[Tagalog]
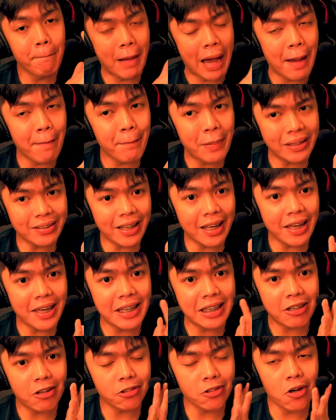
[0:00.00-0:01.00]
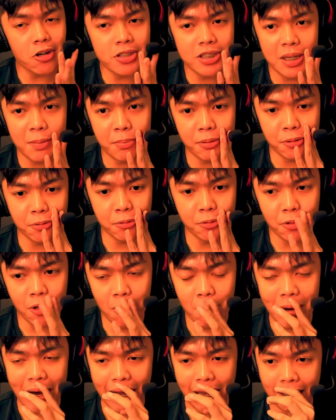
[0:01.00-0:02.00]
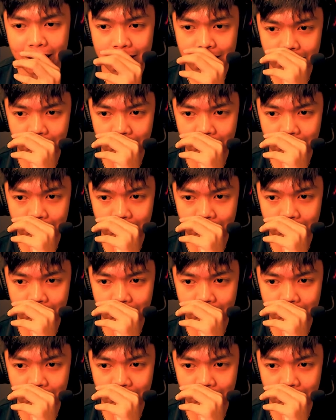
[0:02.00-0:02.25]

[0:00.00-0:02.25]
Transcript: papatayin ko to si Bruno mga